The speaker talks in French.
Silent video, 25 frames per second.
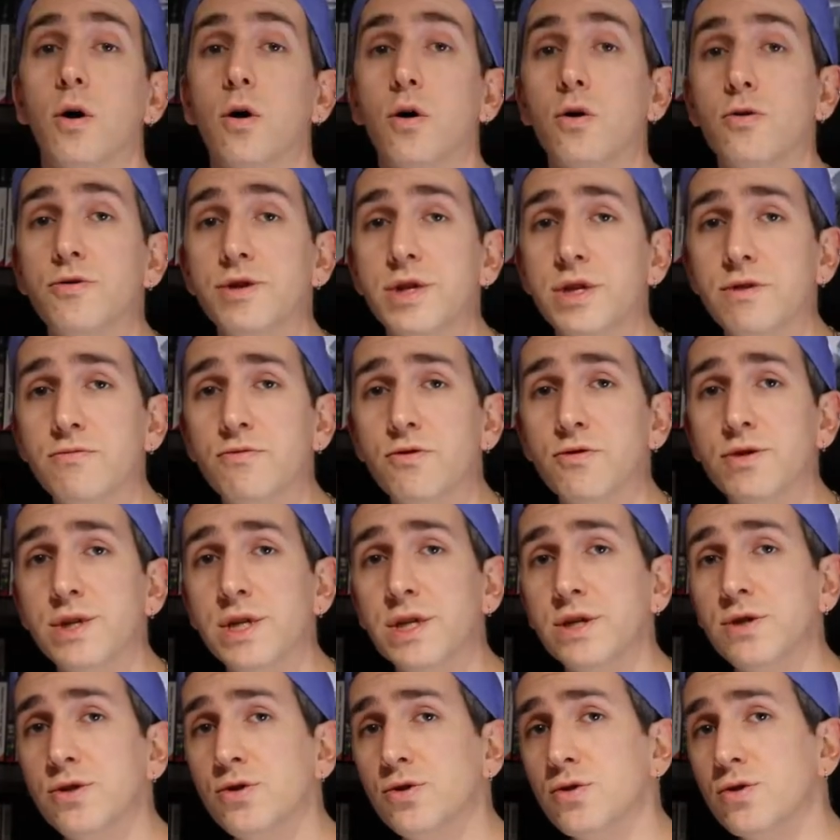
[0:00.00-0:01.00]
Au niveau
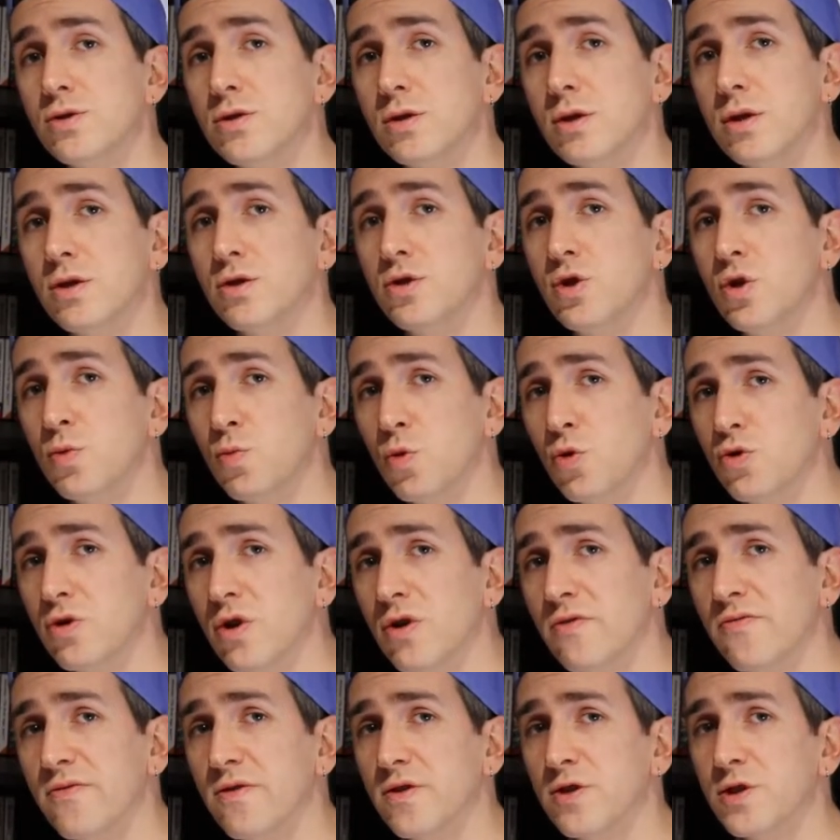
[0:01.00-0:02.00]
des jeux de mon
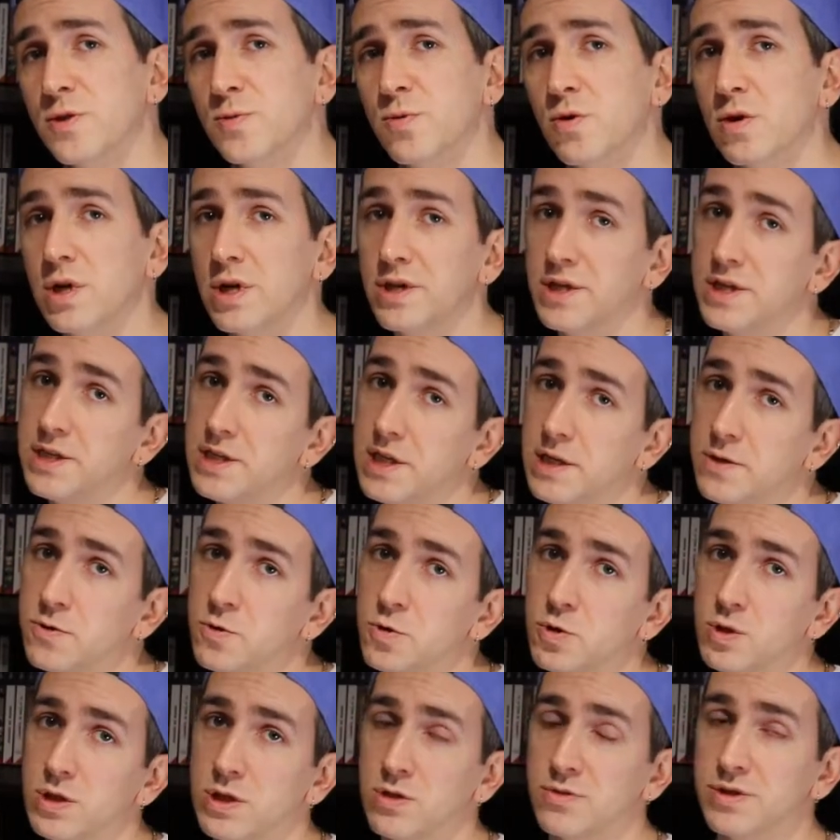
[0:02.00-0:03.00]
enfance pour la
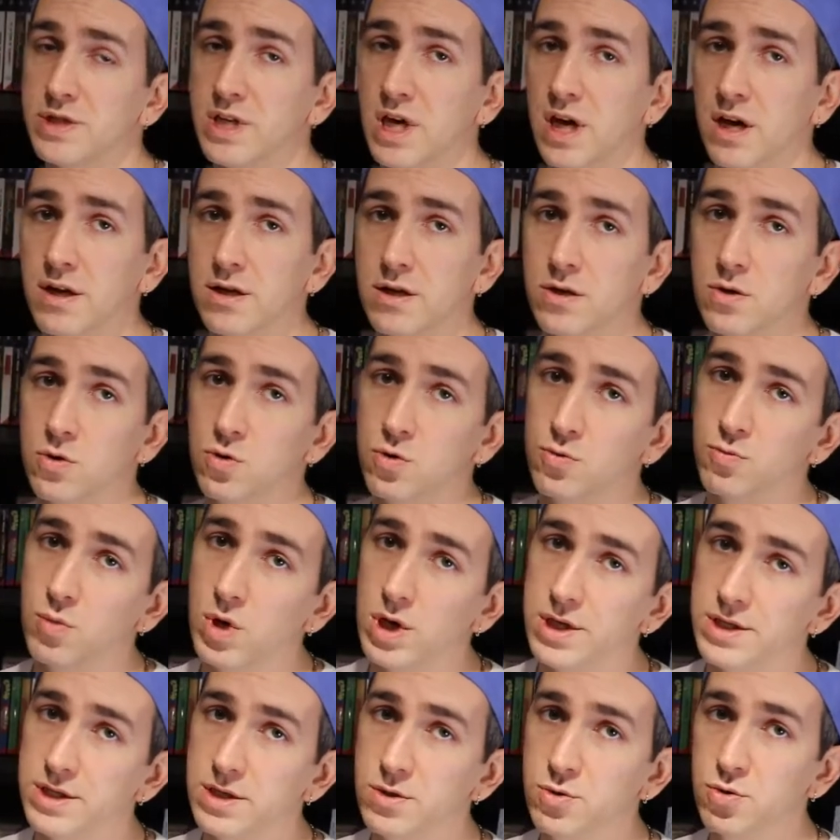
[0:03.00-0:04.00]
Nintendo 64, donc
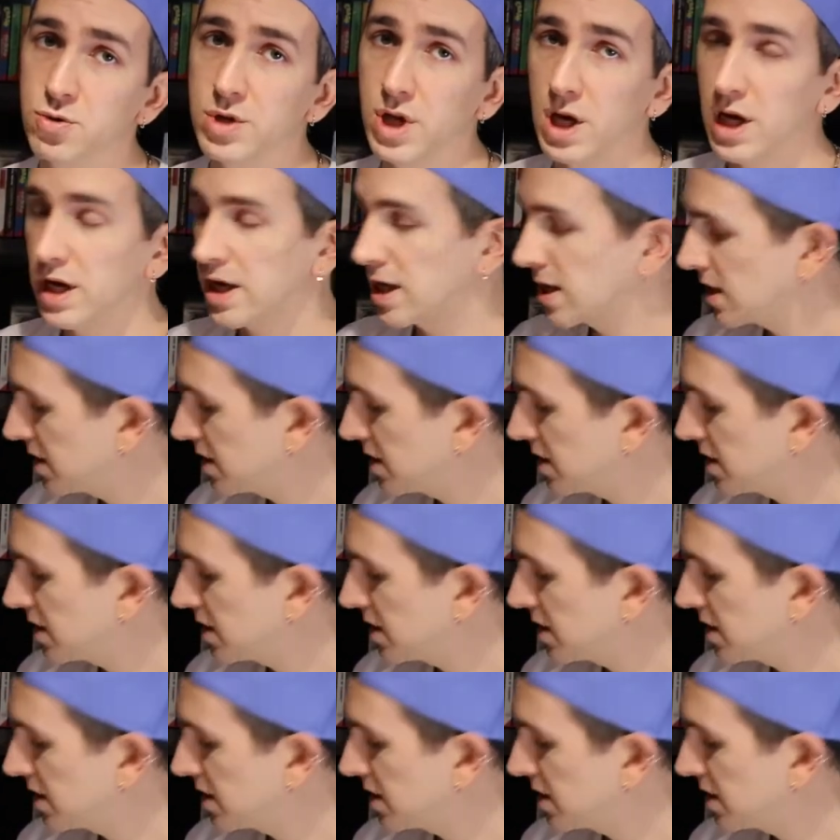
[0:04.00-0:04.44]
bah c'est du très